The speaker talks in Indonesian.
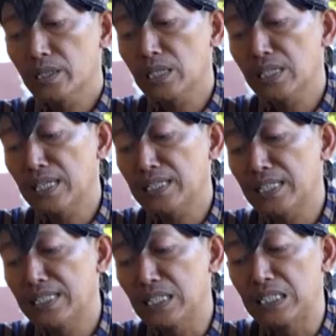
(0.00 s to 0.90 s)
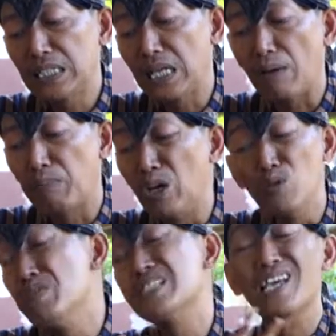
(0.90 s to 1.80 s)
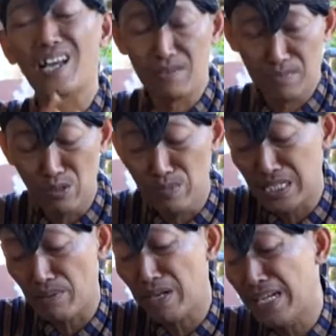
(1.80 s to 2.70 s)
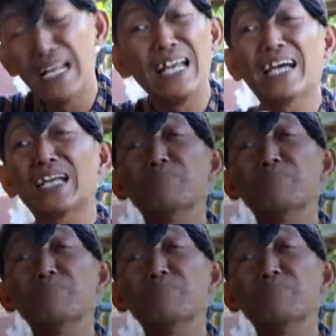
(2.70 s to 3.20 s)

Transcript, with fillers: ternyata dia tidak belum bisa belum bisa mengendalikan